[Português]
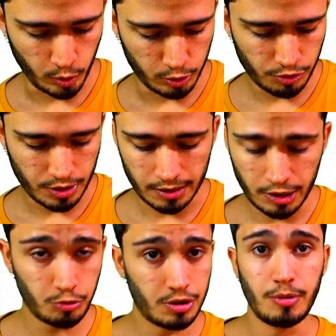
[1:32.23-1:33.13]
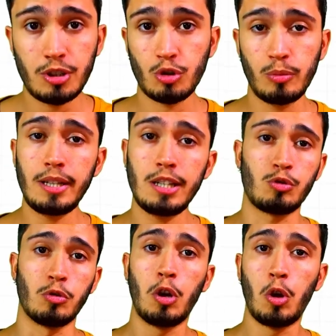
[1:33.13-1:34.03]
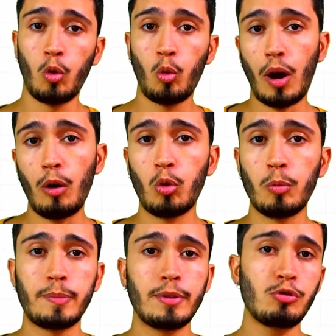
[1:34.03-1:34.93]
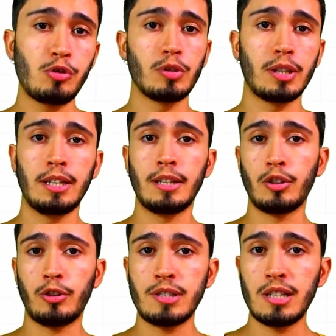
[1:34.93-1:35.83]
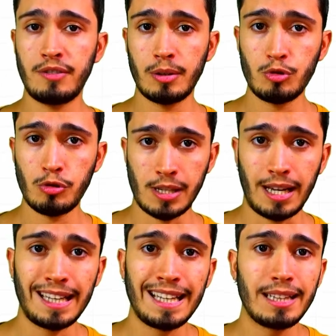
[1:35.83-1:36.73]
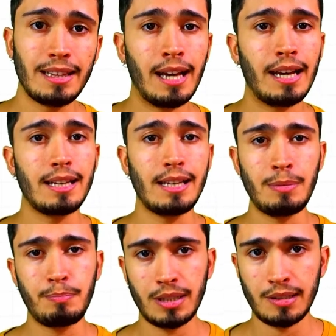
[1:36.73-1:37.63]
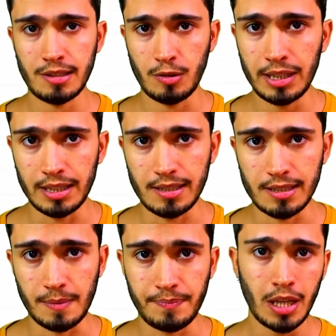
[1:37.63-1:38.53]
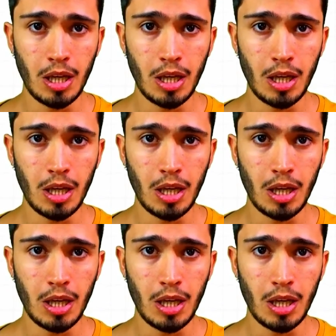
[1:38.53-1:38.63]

E o enunciado é justamente sobre isso. Qual comprimento de onda nós devemos usar na epilação a laser?